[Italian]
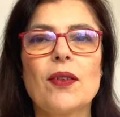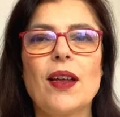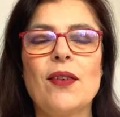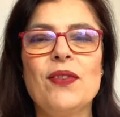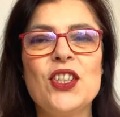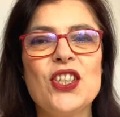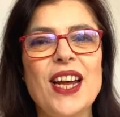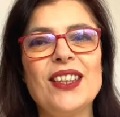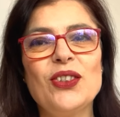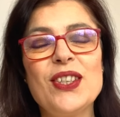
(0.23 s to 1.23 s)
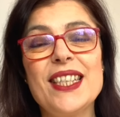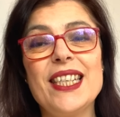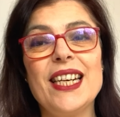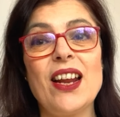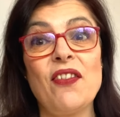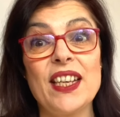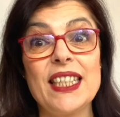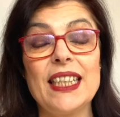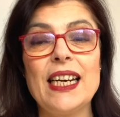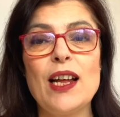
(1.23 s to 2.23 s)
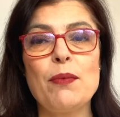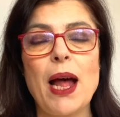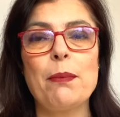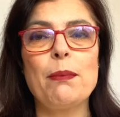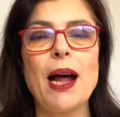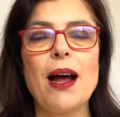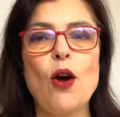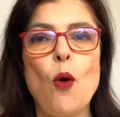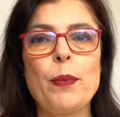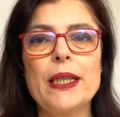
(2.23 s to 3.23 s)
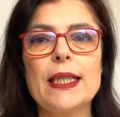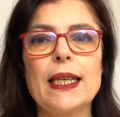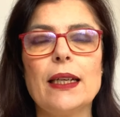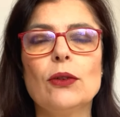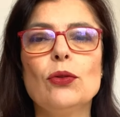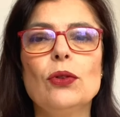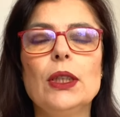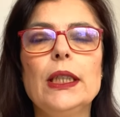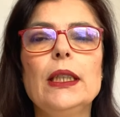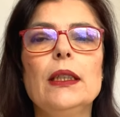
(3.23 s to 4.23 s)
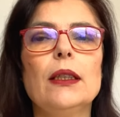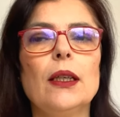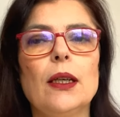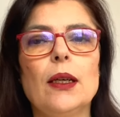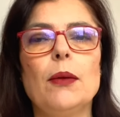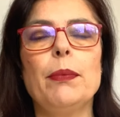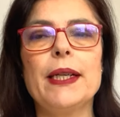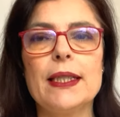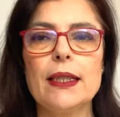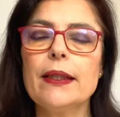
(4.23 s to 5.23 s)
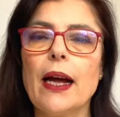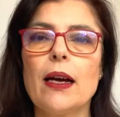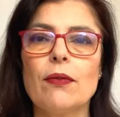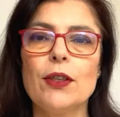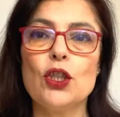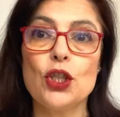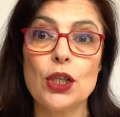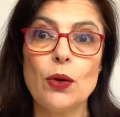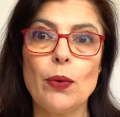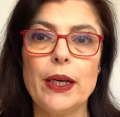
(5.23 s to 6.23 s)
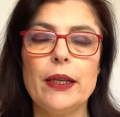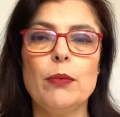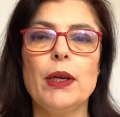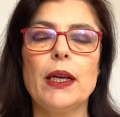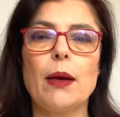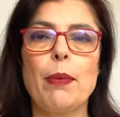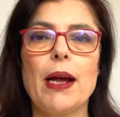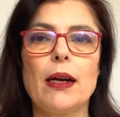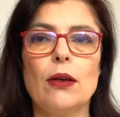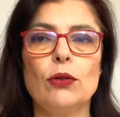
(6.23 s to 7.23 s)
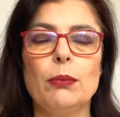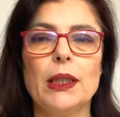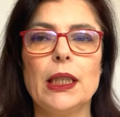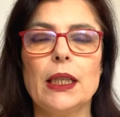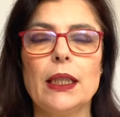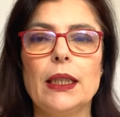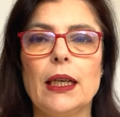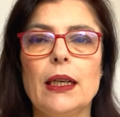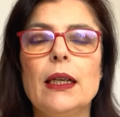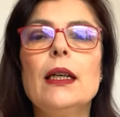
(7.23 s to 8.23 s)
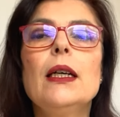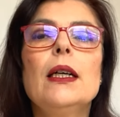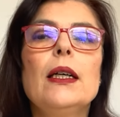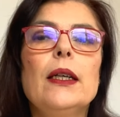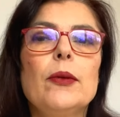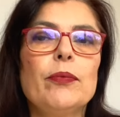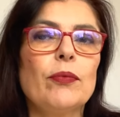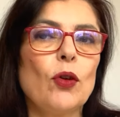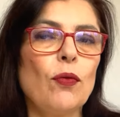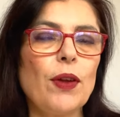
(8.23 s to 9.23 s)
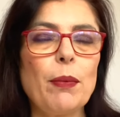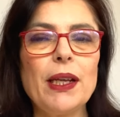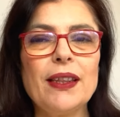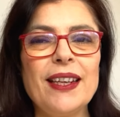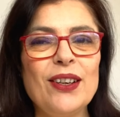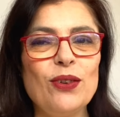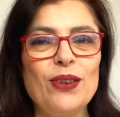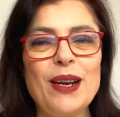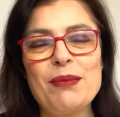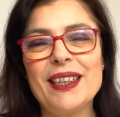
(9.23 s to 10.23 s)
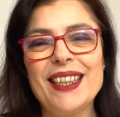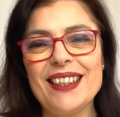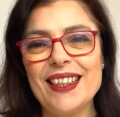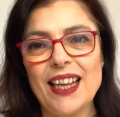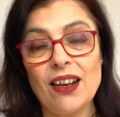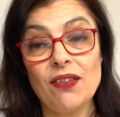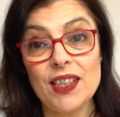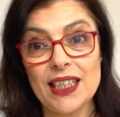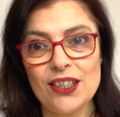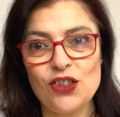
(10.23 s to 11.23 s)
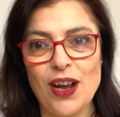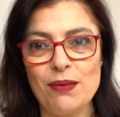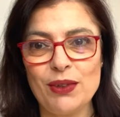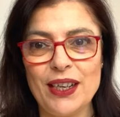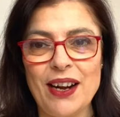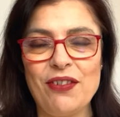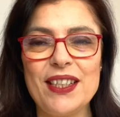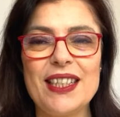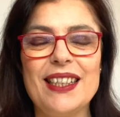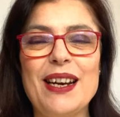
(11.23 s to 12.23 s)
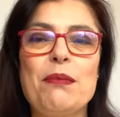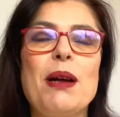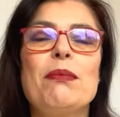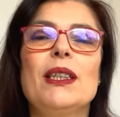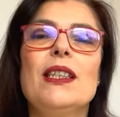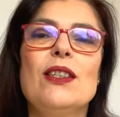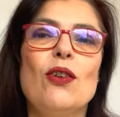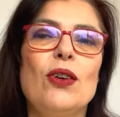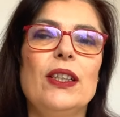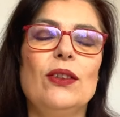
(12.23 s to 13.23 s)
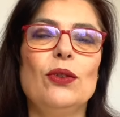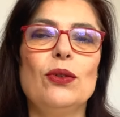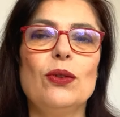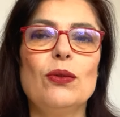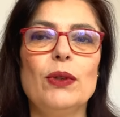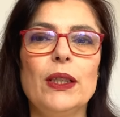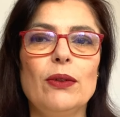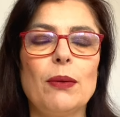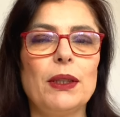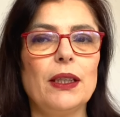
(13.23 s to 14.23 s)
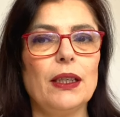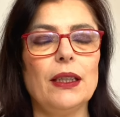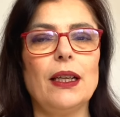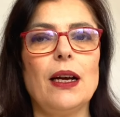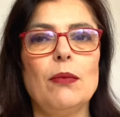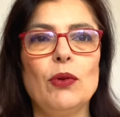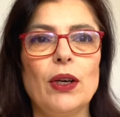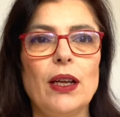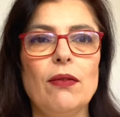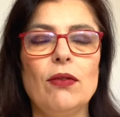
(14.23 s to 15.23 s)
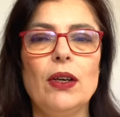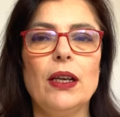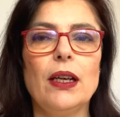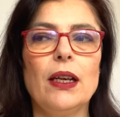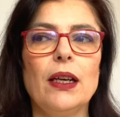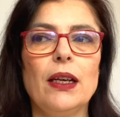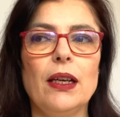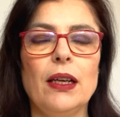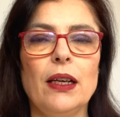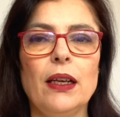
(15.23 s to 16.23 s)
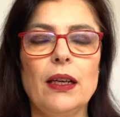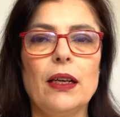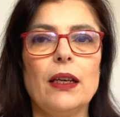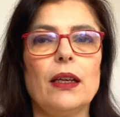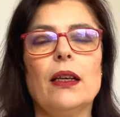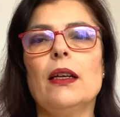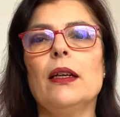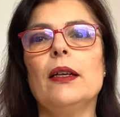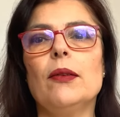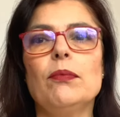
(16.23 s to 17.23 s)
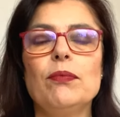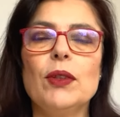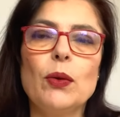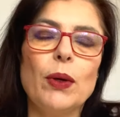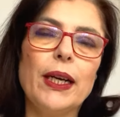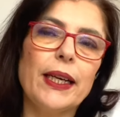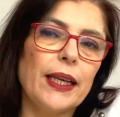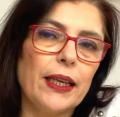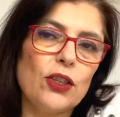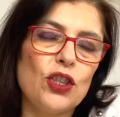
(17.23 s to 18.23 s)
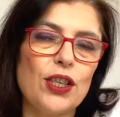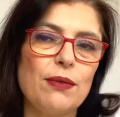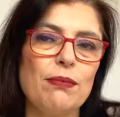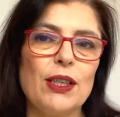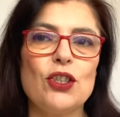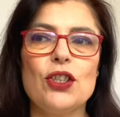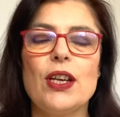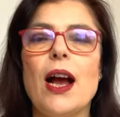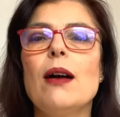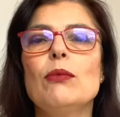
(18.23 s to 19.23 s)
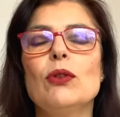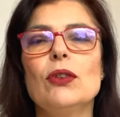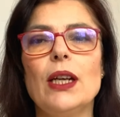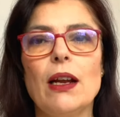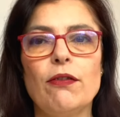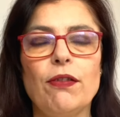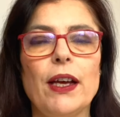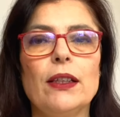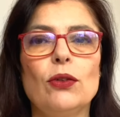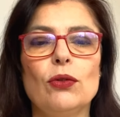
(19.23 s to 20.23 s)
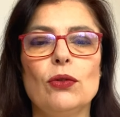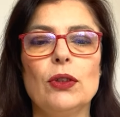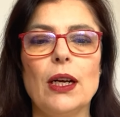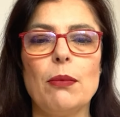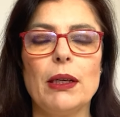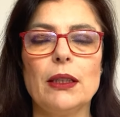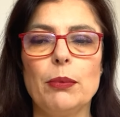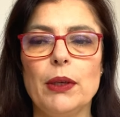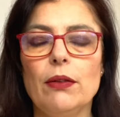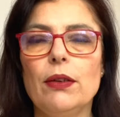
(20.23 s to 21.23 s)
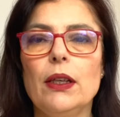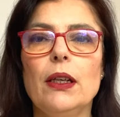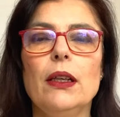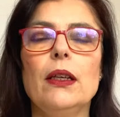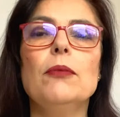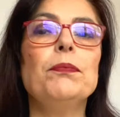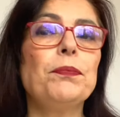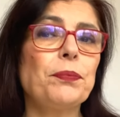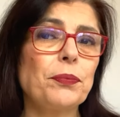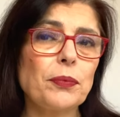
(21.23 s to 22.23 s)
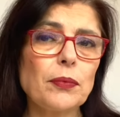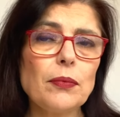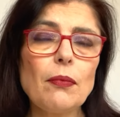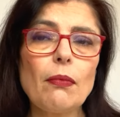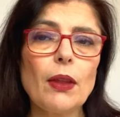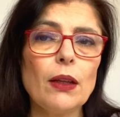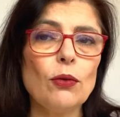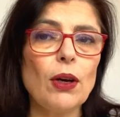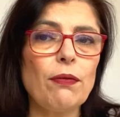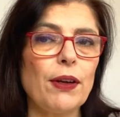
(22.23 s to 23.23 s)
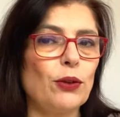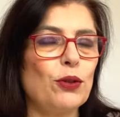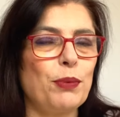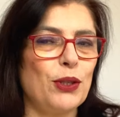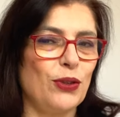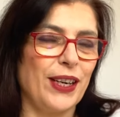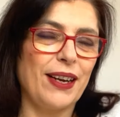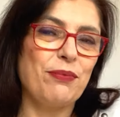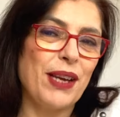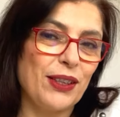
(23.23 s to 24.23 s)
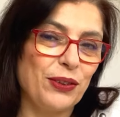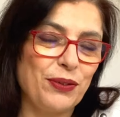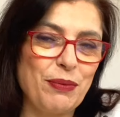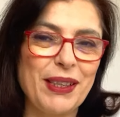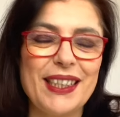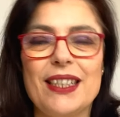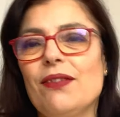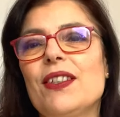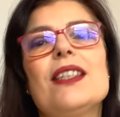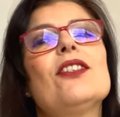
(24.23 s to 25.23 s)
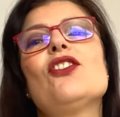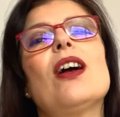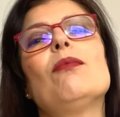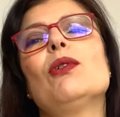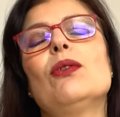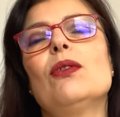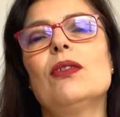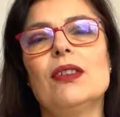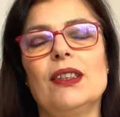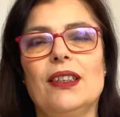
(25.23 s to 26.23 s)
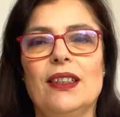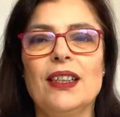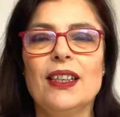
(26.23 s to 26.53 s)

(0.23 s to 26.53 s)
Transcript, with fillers: Avvicinandosi la festa della mamma ho pensato di eh, presentarvi cinque libri che parlano di maternità, ovviamente non la maternità che festeggiamo nella festa della mamma di solito, quindi una maternità amorevole e eh, di quelle che ci immaginiamo, dell'affetto della madre per i figli di un affetto spesso ricambiato, ovviamente se festeggiamo eh,